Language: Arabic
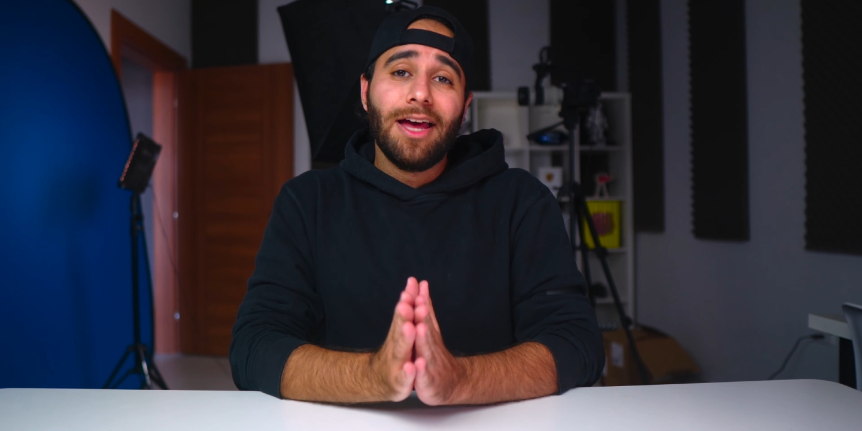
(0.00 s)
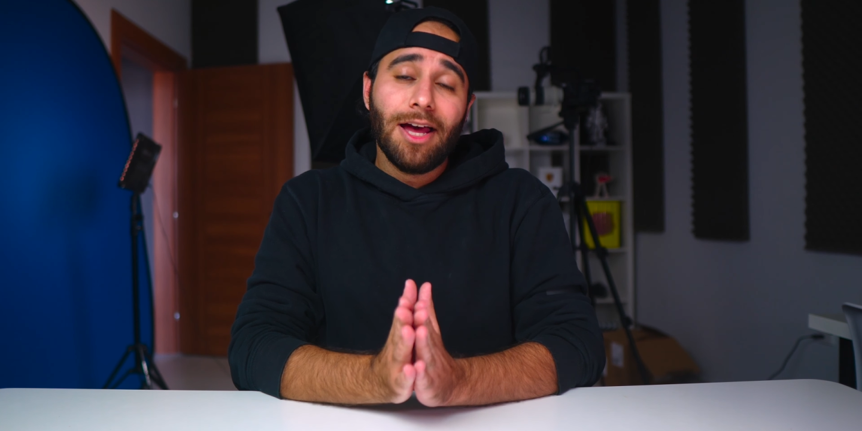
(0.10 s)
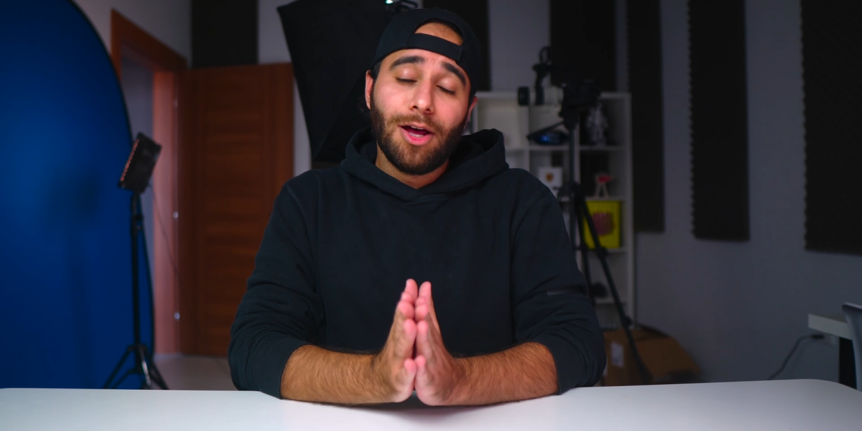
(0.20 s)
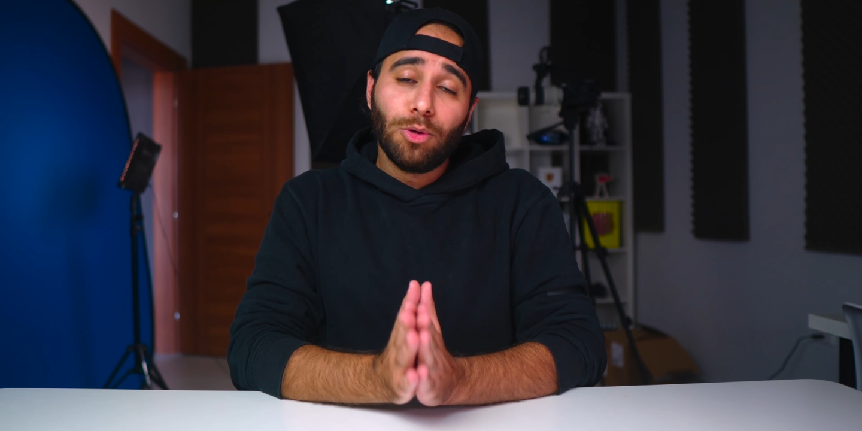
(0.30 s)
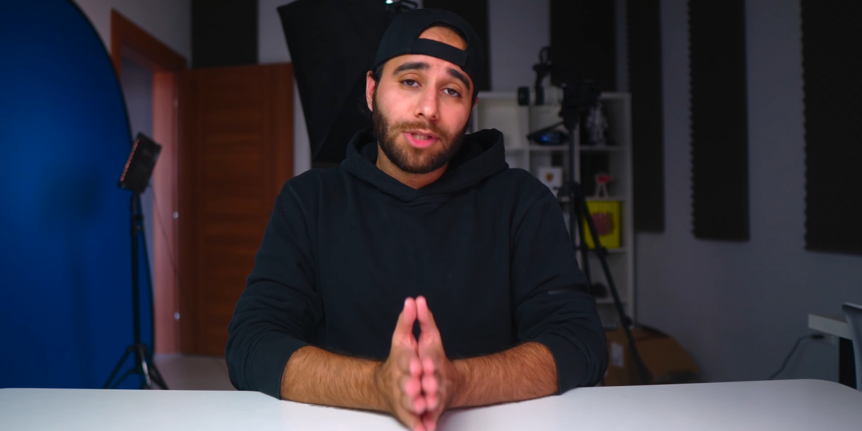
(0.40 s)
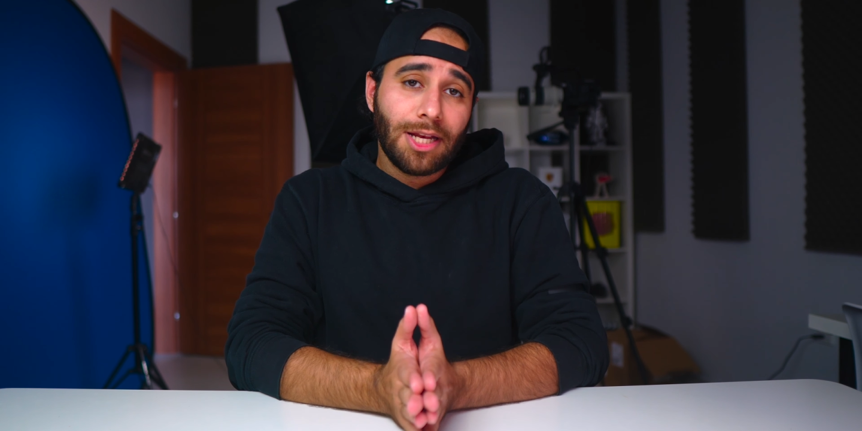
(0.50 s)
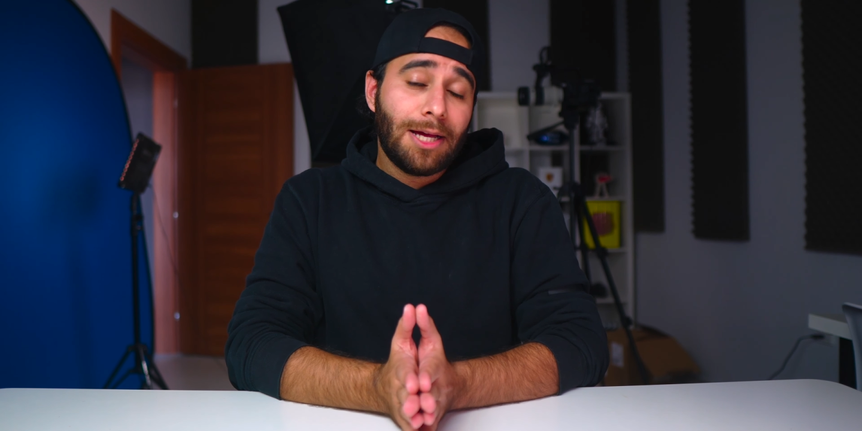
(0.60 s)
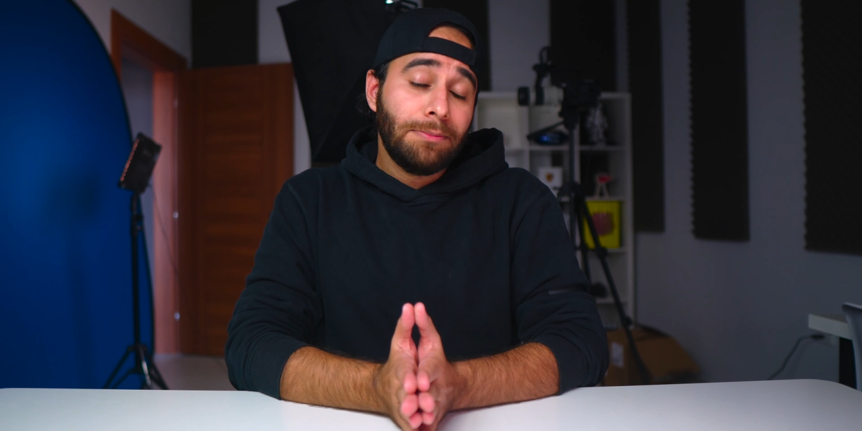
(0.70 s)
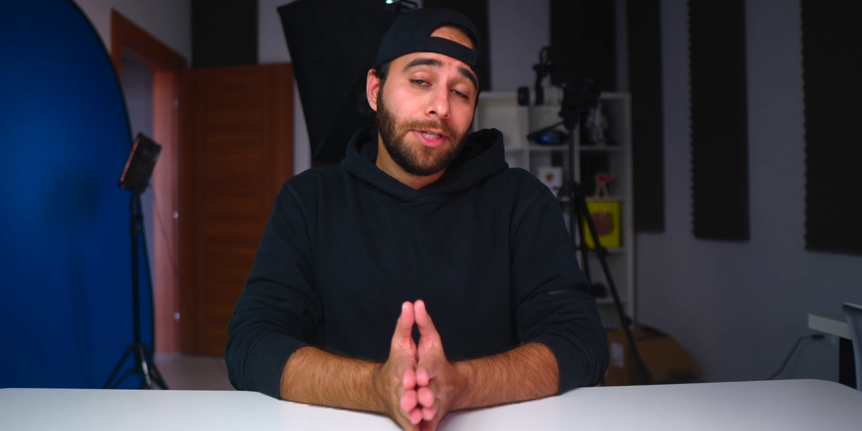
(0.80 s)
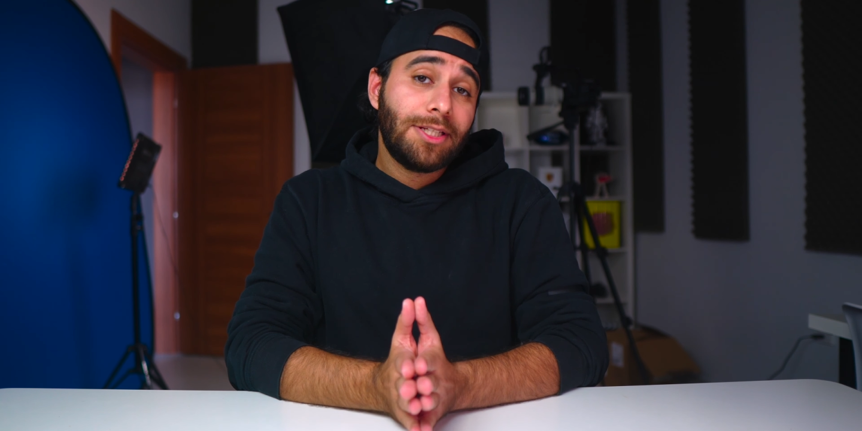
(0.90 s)
اه
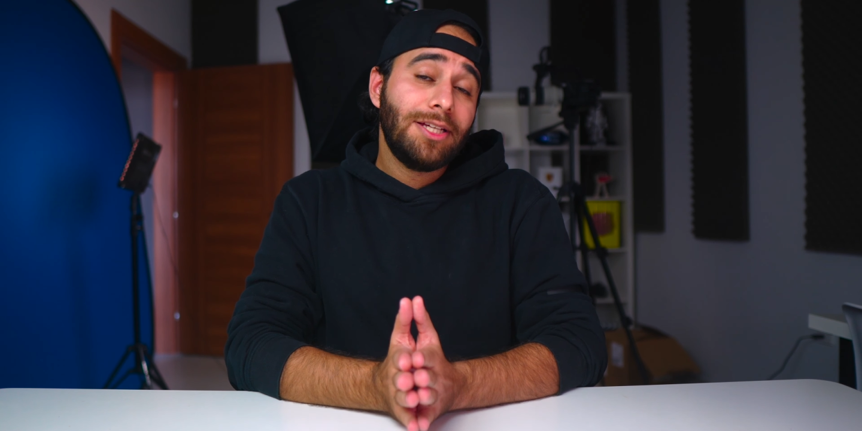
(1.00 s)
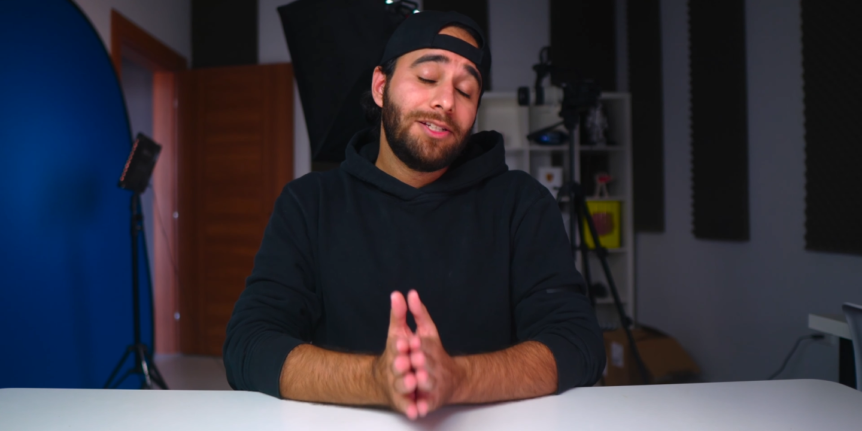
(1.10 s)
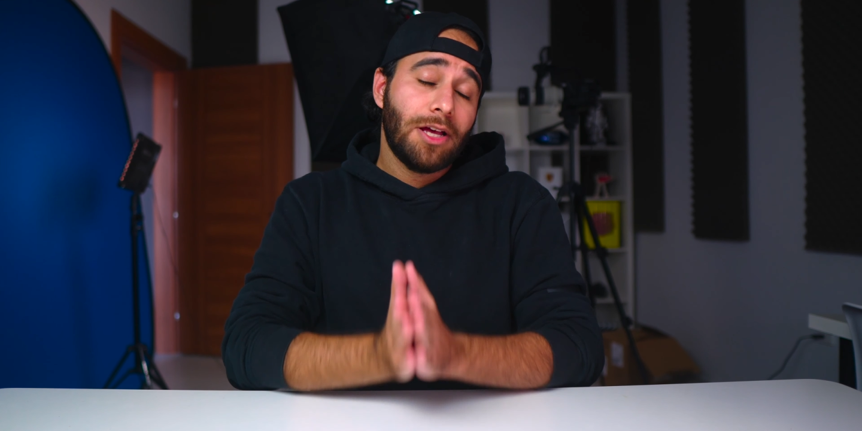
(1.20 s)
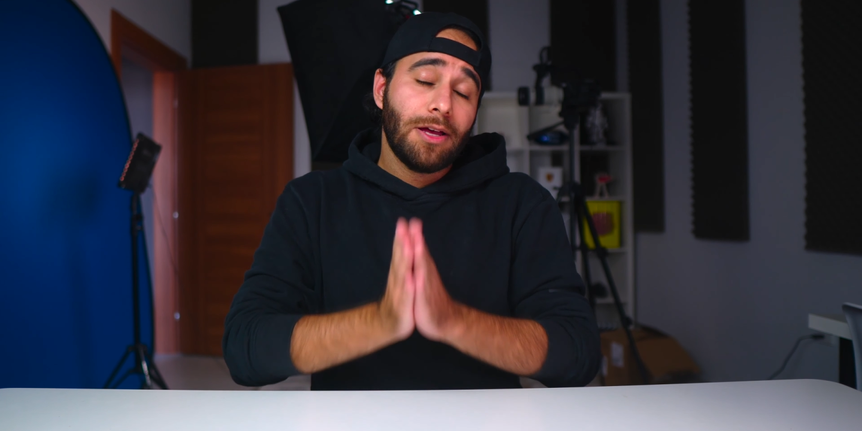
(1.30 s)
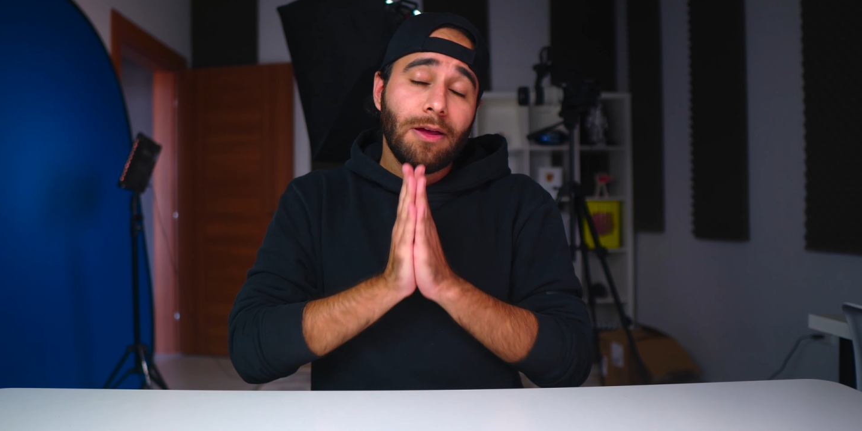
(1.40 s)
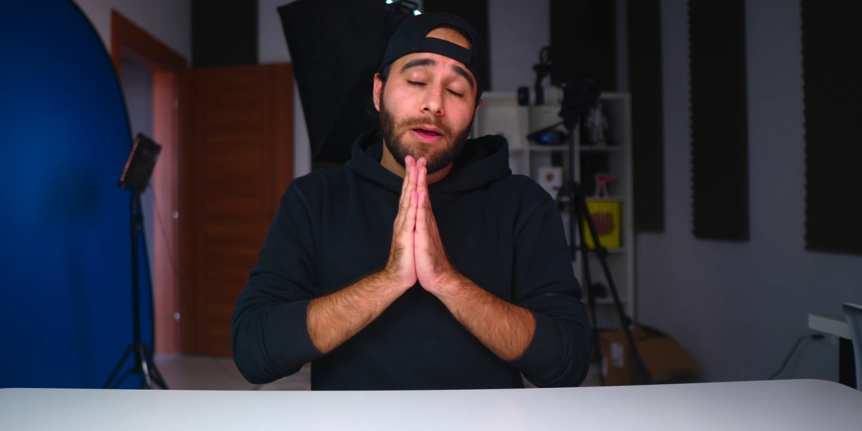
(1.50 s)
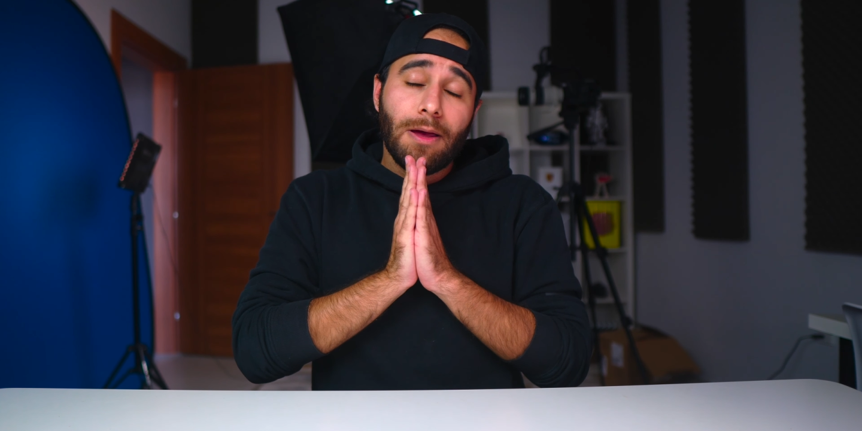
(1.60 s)
وطلع بنتيجه